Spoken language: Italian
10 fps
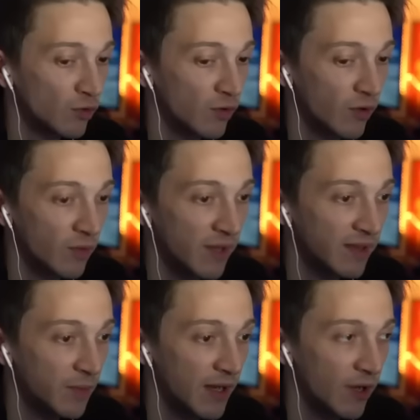continuo a non
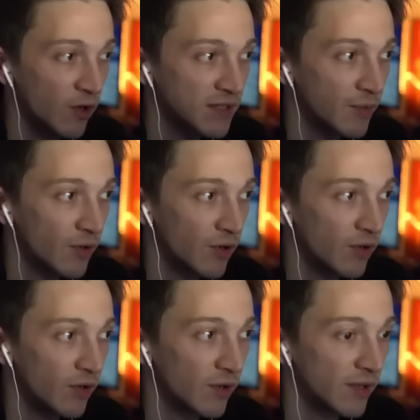mettermi le cose
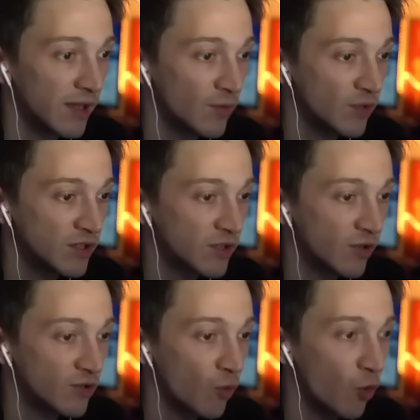però delle
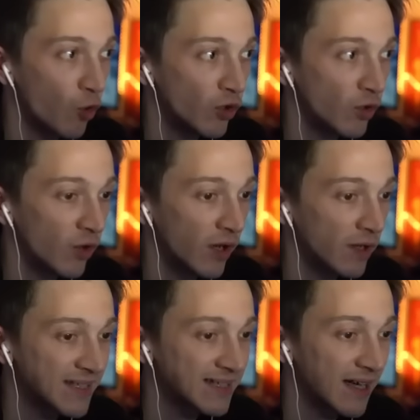munizioni, sono un coglione.
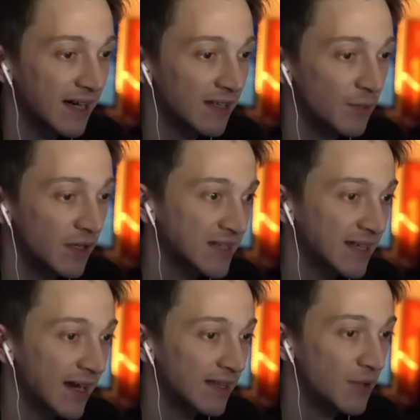Massacratemi.
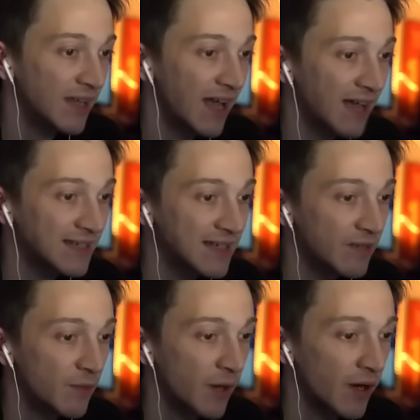Massacratemi di cazzi,
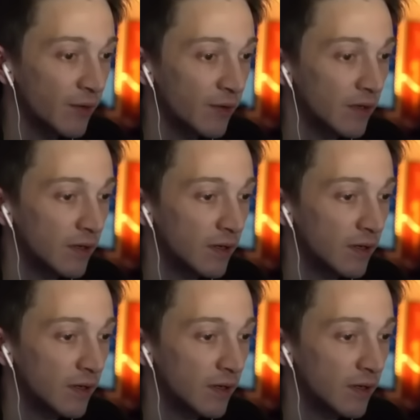vi prego.